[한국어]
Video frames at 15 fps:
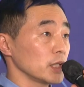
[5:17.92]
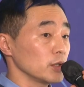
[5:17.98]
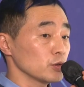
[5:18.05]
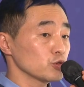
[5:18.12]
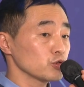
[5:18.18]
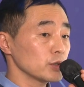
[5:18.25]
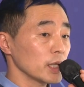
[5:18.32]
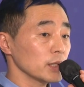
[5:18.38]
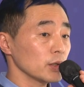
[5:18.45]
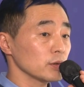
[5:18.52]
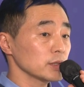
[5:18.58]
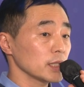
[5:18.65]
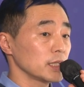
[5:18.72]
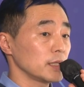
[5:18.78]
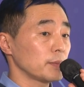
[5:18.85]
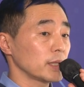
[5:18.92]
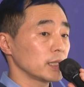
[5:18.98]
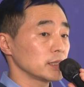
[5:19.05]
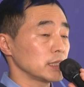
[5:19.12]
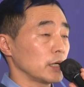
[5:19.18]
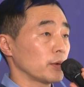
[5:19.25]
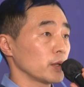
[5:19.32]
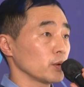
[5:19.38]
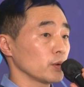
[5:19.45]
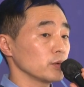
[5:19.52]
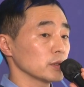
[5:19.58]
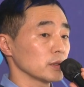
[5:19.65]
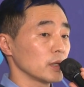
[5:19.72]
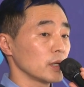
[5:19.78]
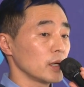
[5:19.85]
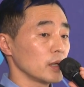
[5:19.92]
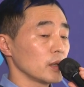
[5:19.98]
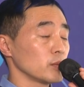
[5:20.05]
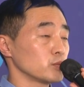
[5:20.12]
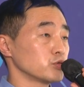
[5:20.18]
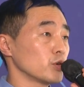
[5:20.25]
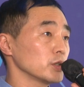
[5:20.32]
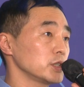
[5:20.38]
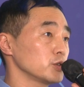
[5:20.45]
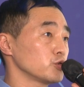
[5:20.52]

이런 순환 경제 기반의 재활용은 무엇이